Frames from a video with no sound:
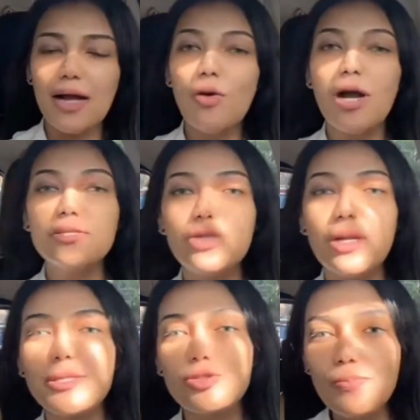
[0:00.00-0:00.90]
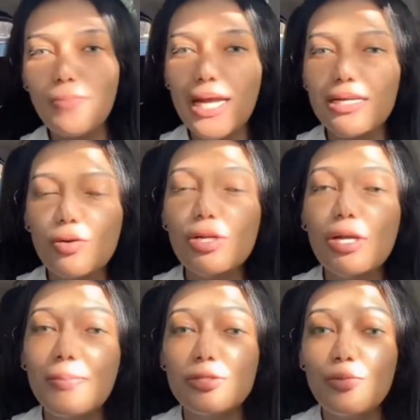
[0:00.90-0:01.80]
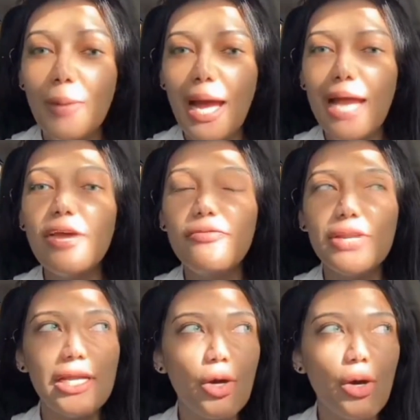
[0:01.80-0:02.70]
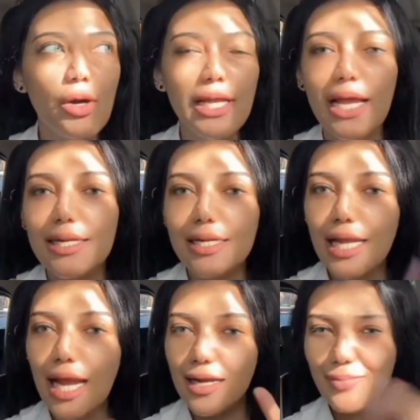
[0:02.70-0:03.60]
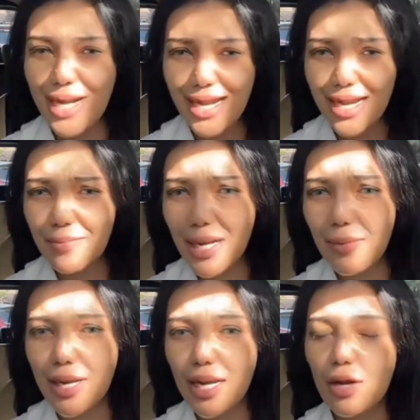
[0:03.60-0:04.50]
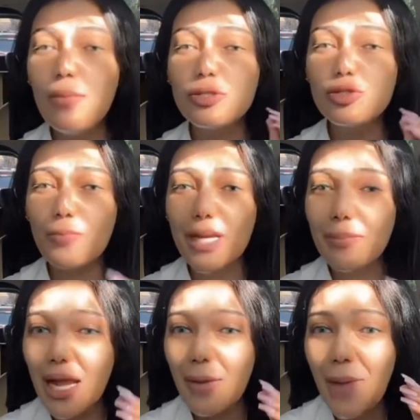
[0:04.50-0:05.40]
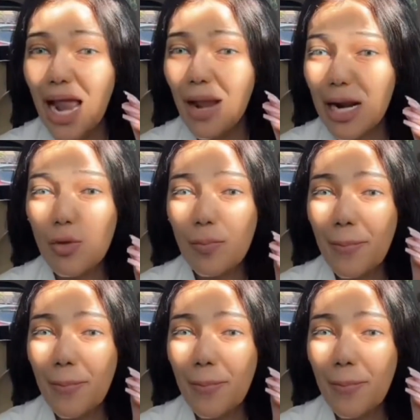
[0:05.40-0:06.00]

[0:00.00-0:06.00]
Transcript: Tengku Zanzabela melaporkan Nikita Mirzani atas dugaan pencemaran nama baik. Dari unggahan yang beredar,